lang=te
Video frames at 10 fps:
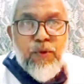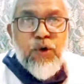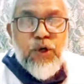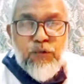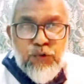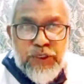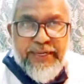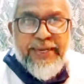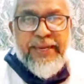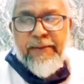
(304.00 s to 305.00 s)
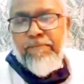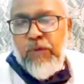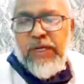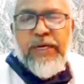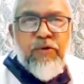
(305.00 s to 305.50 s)
బోల్ ఉట్టే
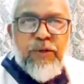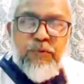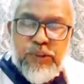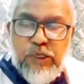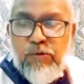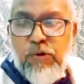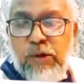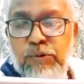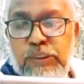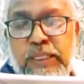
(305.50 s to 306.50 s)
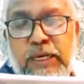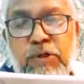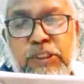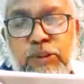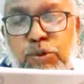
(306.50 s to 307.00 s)
అనేటువంటి పుస్తకం కూడా ఉంది దాన్ని
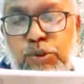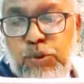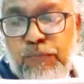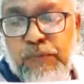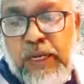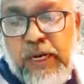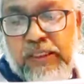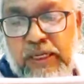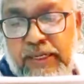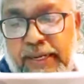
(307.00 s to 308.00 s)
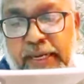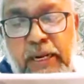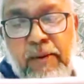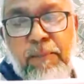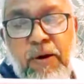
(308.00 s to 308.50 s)
కూడా చదవచ్చు అట్లాగే
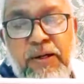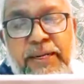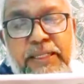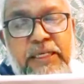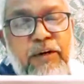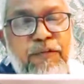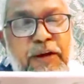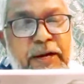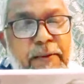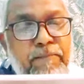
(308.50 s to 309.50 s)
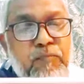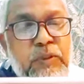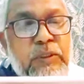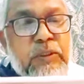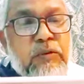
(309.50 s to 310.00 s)
బాండేజ్ అండ్ ఫ్రీడమ్
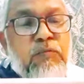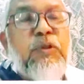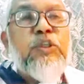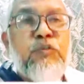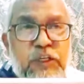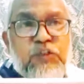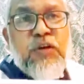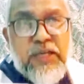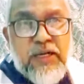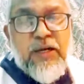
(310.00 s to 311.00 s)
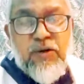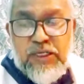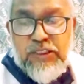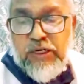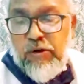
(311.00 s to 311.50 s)
విశ్వేశ్వరయ్య గారు
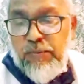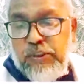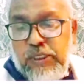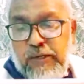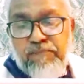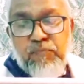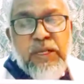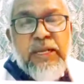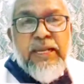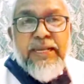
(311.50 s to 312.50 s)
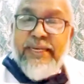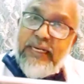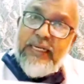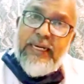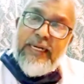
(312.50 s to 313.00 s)
రాసినటువంటి పుస్తకం
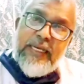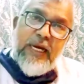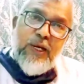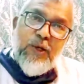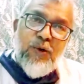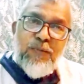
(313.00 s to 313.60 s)
యంగ్ ఇండియాలో